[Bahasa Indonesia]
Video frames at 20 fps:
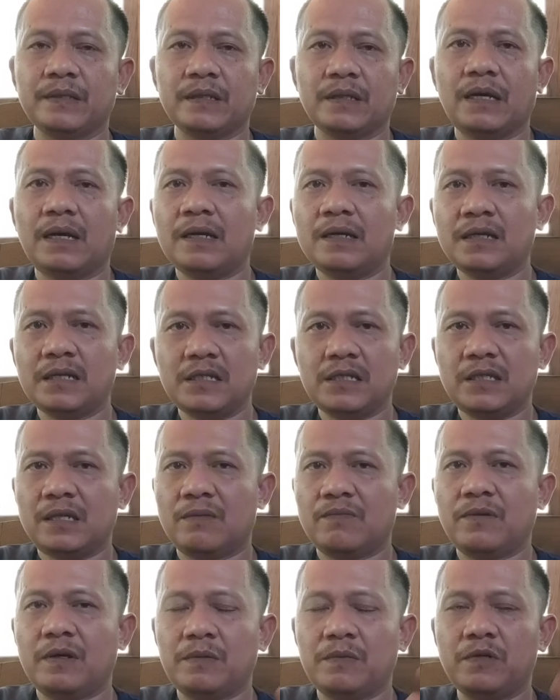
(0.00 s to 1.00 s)
Karena
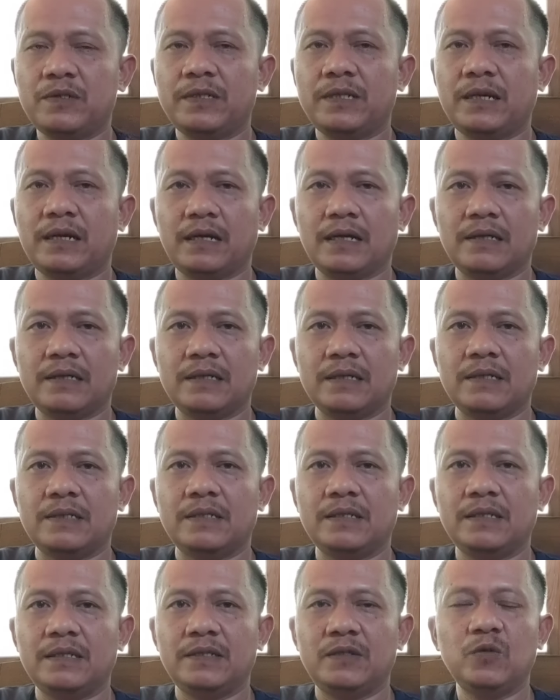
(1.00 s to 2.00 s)
siapapun yang ada
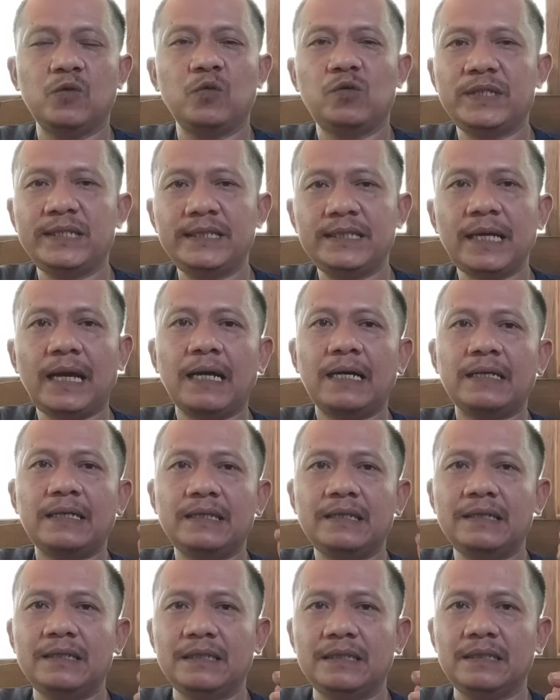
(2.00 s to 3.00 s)
di dunia
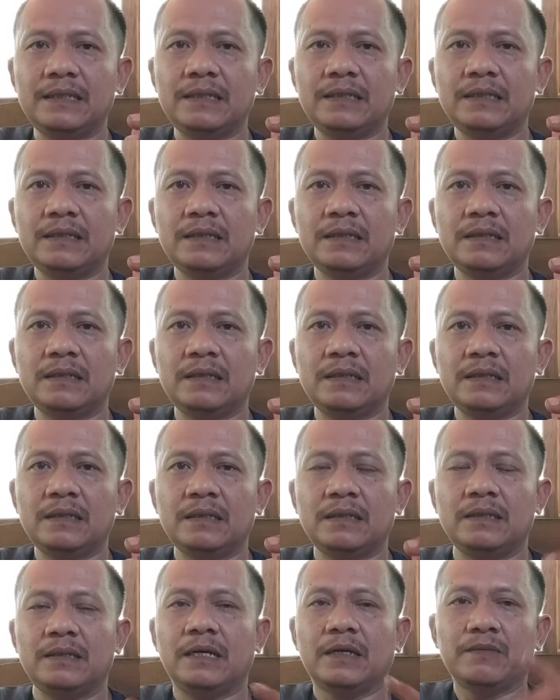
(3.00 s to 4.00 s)
ini
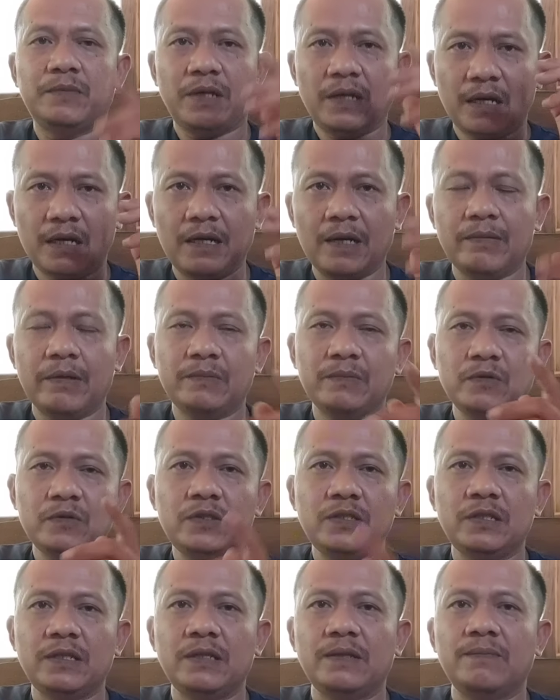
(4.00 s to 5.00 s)
yang beragama
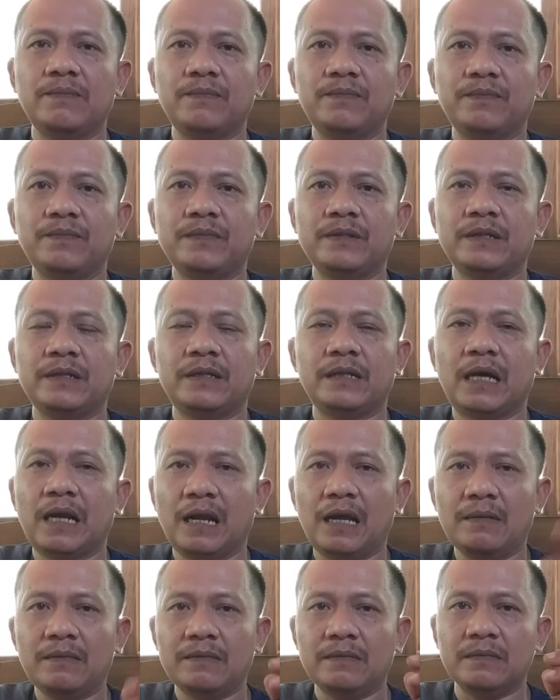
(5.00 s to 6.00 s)
muslim
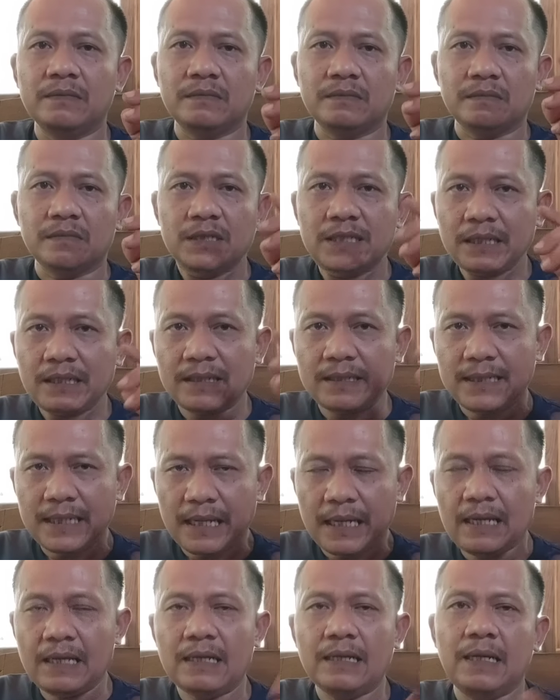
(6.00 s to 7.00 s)
dalam
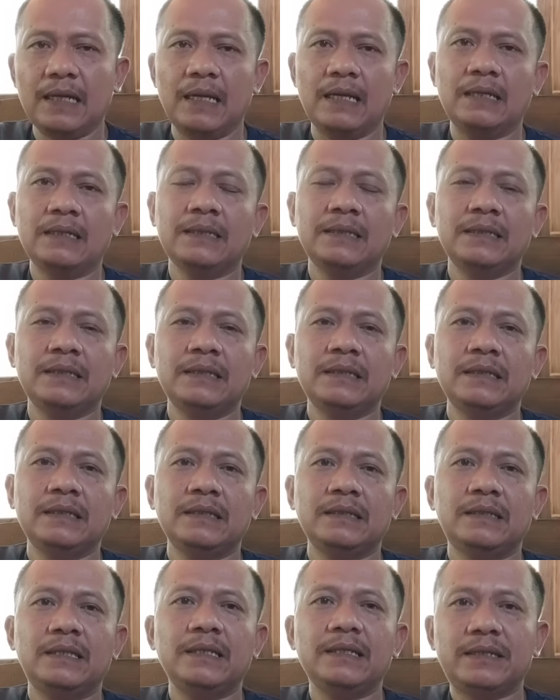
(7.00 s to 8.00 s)
segala hal
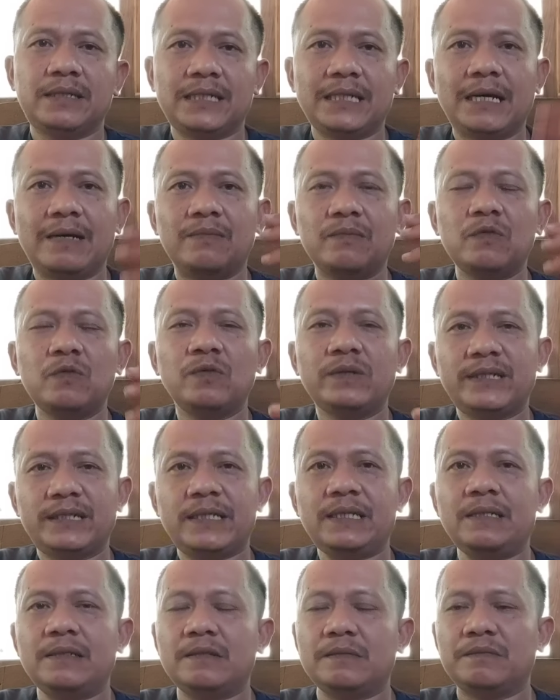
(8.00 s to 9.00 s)
tidak
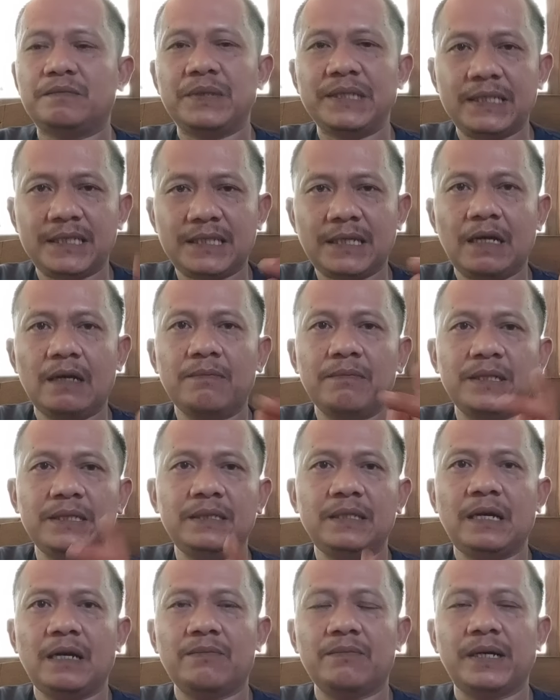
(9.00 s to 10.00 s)
mungkin bisa
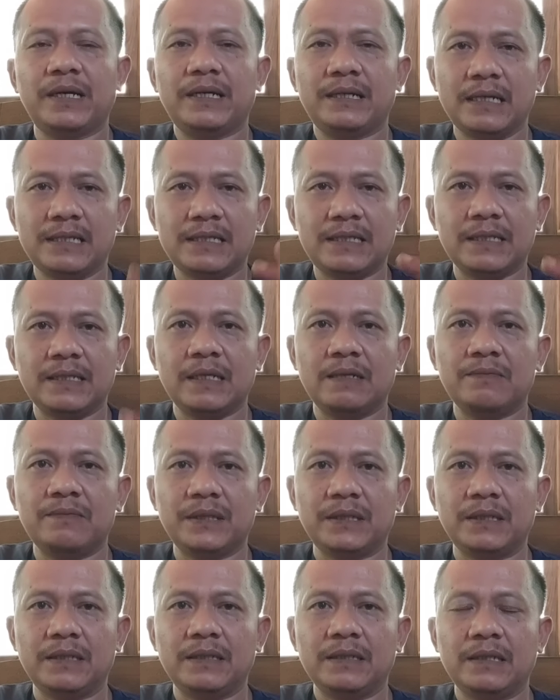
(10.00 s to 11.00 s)
menyamai Kanjeng
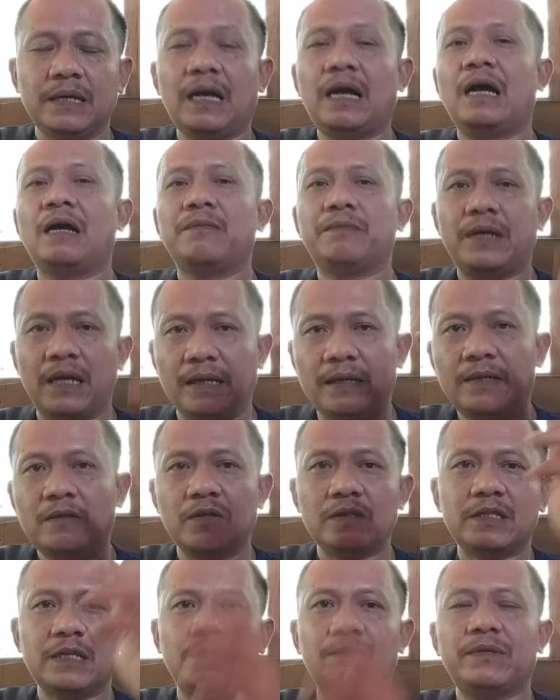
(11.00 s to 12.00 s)
Nabi, apalagi
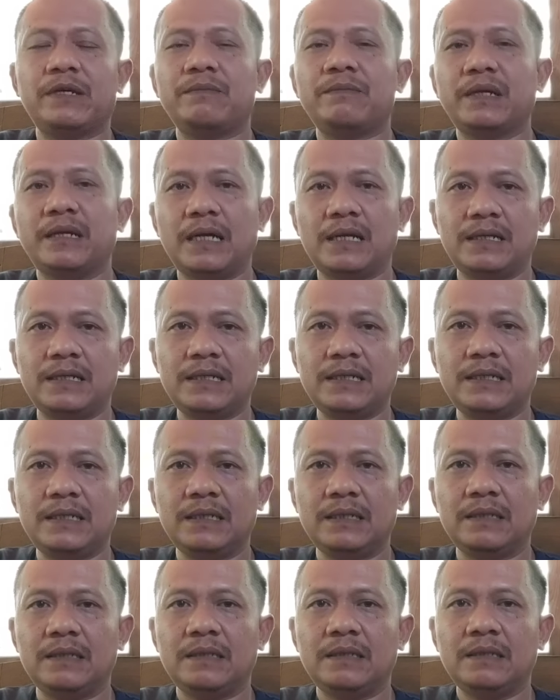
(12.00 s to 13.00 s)
kok sampai
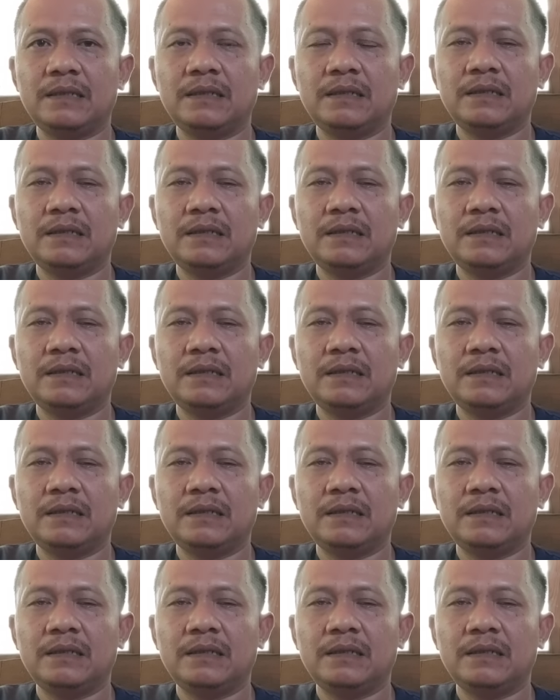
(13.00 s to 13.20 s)
menandingi.